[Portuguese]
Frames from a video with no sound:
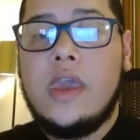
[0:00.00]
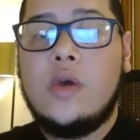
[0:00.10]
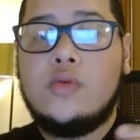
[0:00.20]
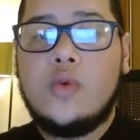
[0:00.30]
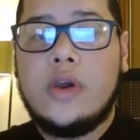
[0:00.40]

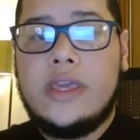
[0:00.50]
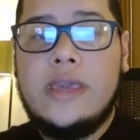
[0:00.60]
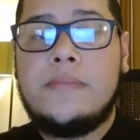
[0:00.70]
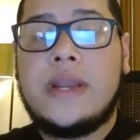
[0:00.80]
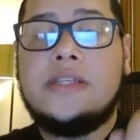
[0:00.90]
eu estou
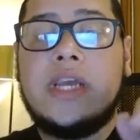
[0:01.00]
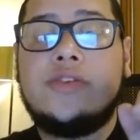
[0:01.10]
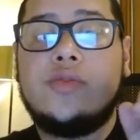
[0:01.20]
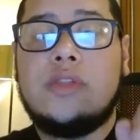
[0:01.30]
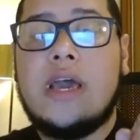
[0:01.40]
aqui para te
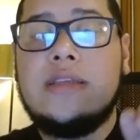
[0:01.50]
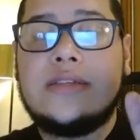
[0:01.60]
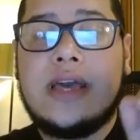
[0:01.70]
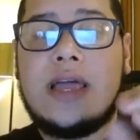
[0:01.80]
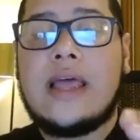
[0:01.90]
ajudar a
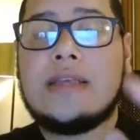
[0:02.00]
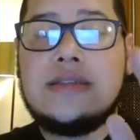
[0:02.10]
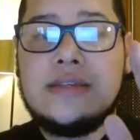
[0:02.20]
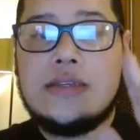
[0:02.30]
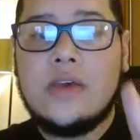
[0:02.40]
escalar
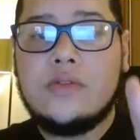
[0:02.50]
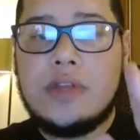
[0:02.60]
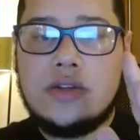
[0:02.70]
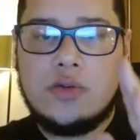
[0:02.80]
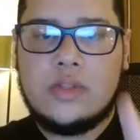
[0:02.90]
seus
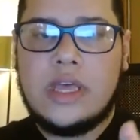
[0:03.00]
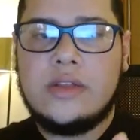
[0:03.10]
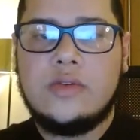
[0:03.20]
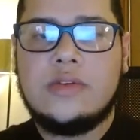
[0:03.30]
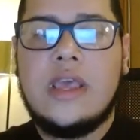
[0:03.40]

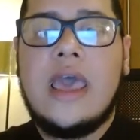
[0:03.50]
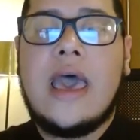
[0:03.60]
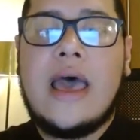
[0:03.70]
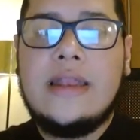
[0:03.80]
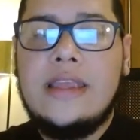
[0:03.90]
resultados
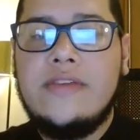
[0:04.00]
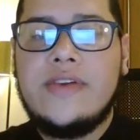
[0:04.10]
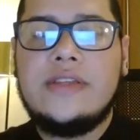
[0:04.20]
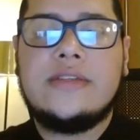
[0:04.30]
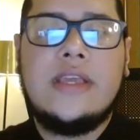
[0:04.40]
a
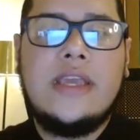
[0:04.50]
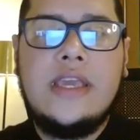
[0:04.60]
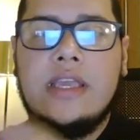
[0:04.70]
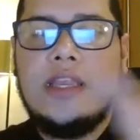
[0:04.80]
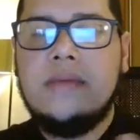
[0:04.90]
níveis
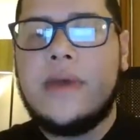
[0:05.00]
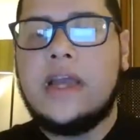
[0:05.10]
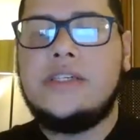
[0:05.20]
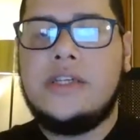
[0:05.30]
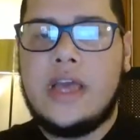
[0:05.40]

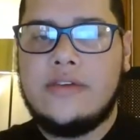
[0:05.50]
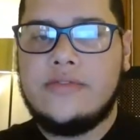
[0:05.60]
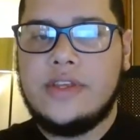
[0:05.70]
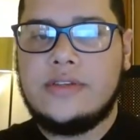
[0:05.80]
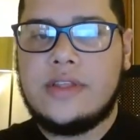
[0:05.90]

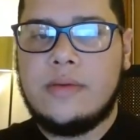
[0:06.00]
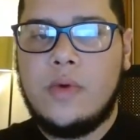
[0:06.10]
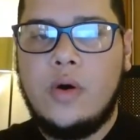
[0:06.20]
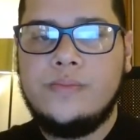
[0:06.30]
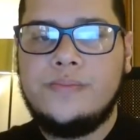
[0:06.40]
inimagináveis, tá
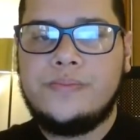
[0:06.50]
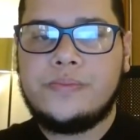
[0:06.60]
bom?